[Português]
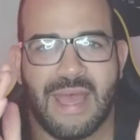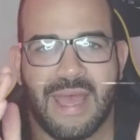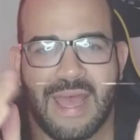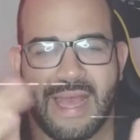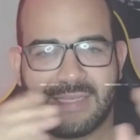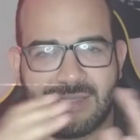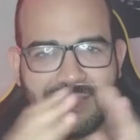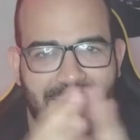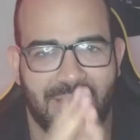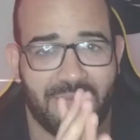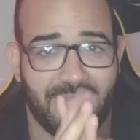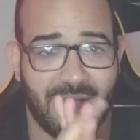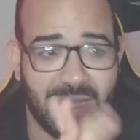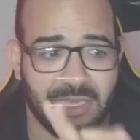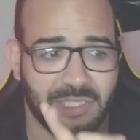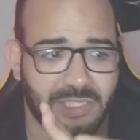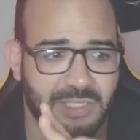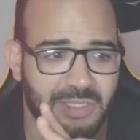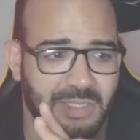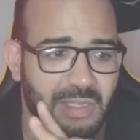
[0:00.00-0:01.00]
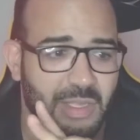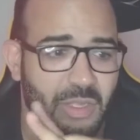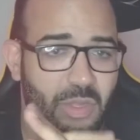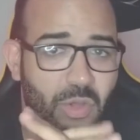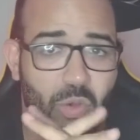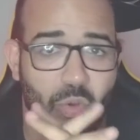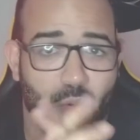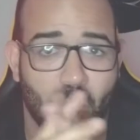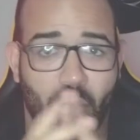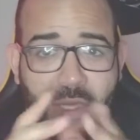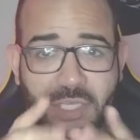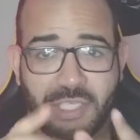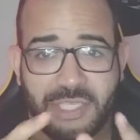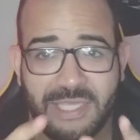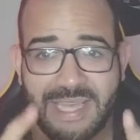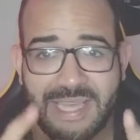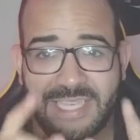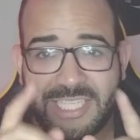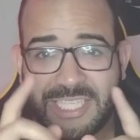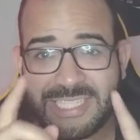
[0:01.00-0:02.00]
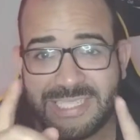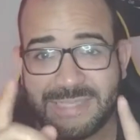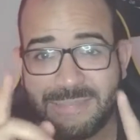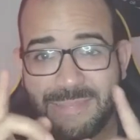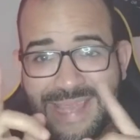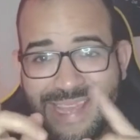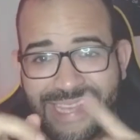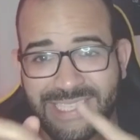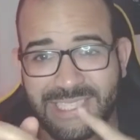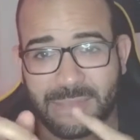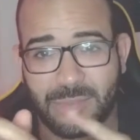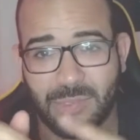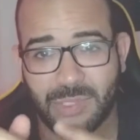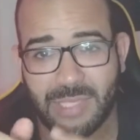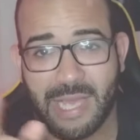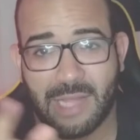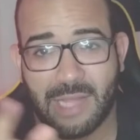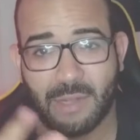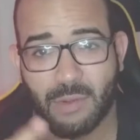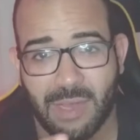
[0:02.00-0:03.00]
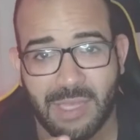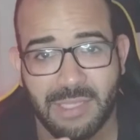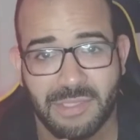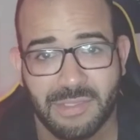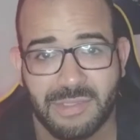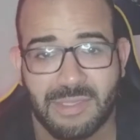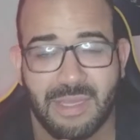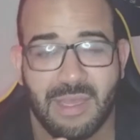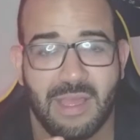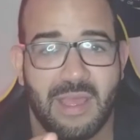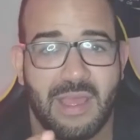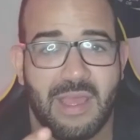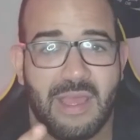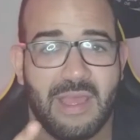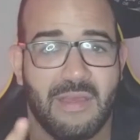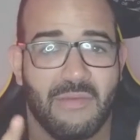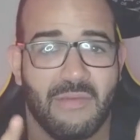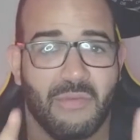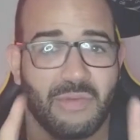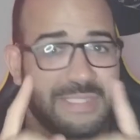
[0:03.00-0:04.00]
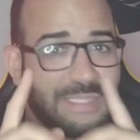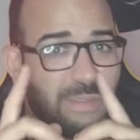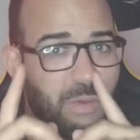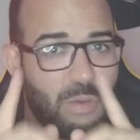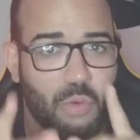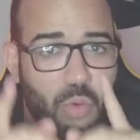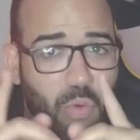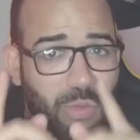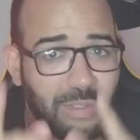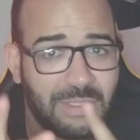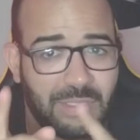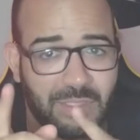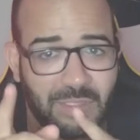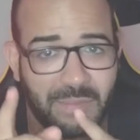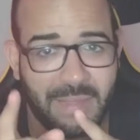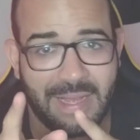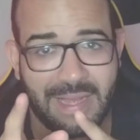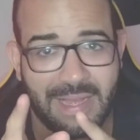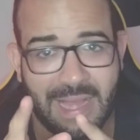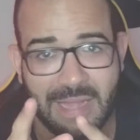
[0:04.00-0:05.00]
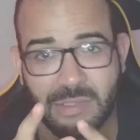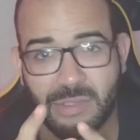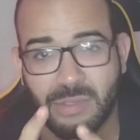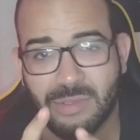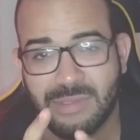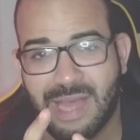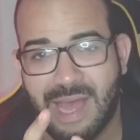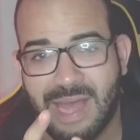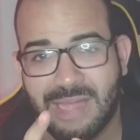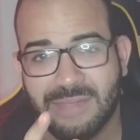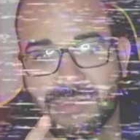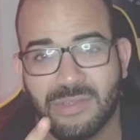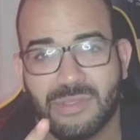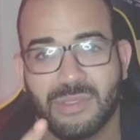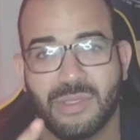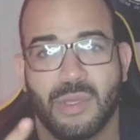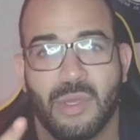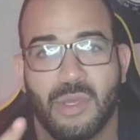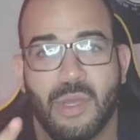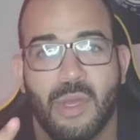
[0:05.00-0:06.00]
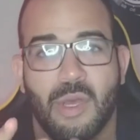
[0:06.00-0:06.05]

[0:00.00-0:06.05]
Essa era a faixa. Hoje, estes mesmos relógios você não encontra no mercado de usados